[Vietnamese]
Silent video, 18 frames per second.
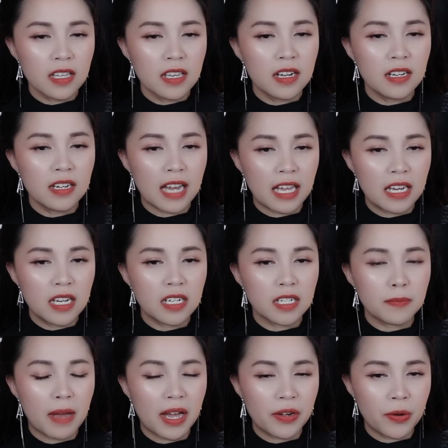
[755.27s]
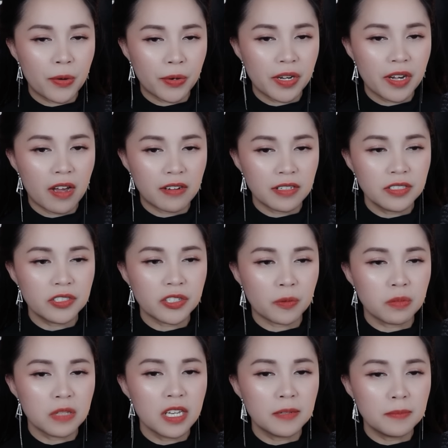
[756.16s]
nhớ lại lời bà nội nói
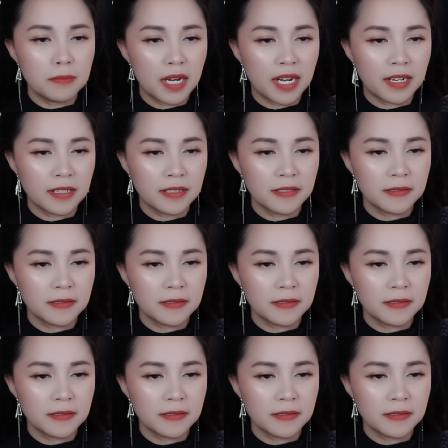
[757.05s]
trong giấc mơ.